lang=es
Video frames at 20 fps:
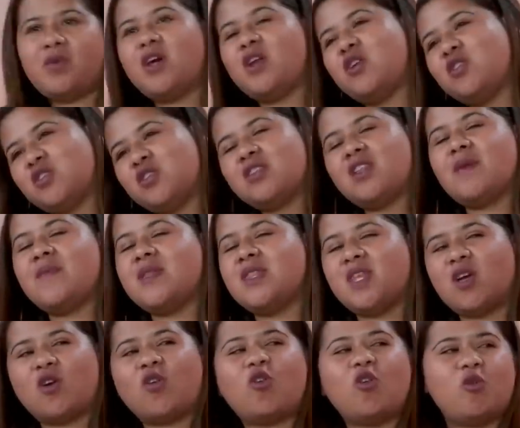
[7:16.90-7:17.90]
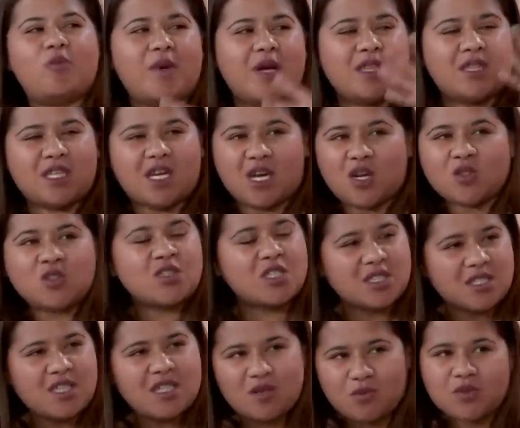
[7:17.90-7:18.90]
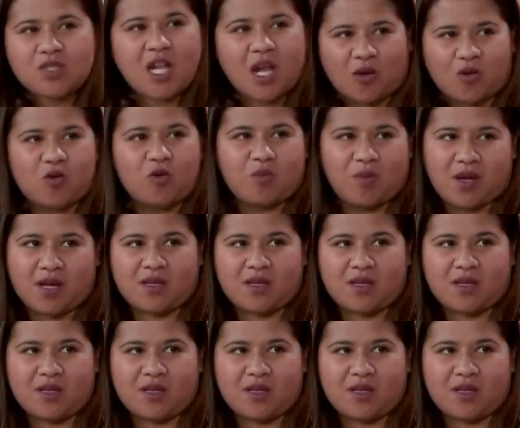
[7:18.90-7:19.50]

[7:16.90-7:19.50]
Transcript: Bueno, yo también tengo culpa, entre los tres tenemos la culpa.